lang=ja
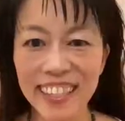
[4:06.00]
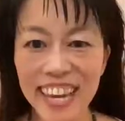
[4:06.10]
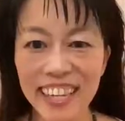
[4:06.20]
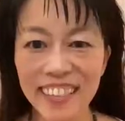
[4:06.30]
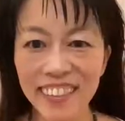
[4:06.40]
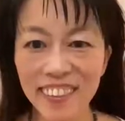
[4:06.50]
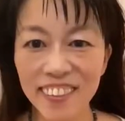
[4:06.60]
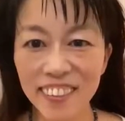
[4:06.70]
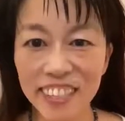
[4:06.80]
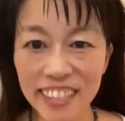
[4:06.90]
てその
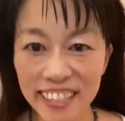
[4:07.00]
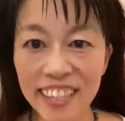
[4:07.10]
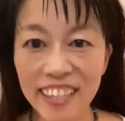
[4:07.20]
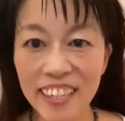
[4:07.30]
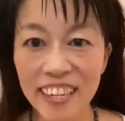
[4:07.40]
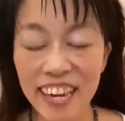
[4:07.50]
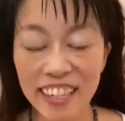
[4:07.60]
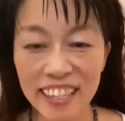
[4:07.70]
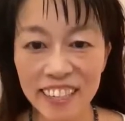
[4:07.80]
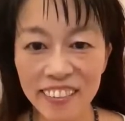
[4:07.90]
時に
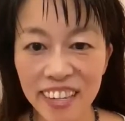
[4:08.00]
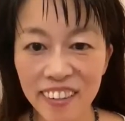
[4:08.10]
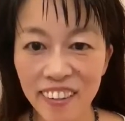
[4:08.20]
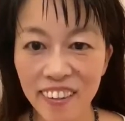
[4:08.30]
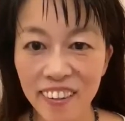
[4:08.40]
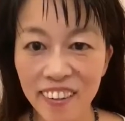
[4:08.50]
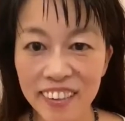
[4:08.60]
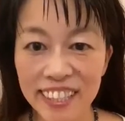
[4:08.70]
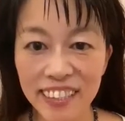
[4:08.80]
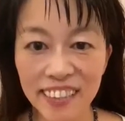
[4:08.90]
私は
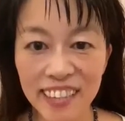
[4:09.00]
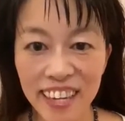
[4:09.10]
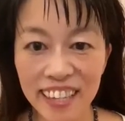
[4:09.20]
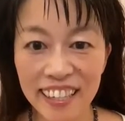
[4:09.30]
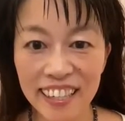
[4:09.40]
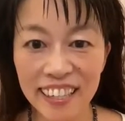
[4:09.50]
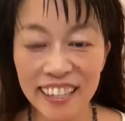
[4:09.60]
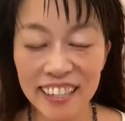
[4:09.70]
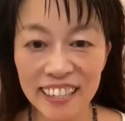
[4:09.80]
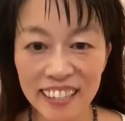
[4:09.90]
20代
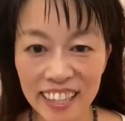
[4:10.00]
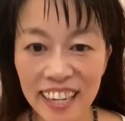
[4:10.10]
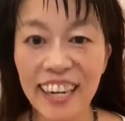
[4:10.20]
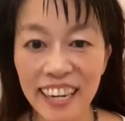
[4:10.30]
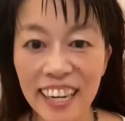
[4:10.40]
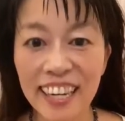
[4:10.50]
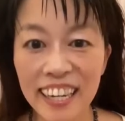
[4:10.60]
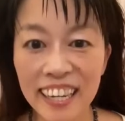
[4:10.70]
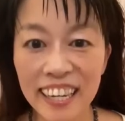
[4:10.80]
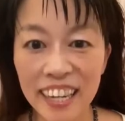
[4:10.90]
から
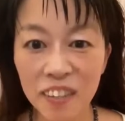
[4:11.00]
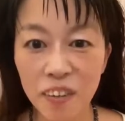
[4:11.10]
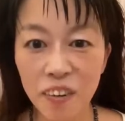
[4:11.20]
カ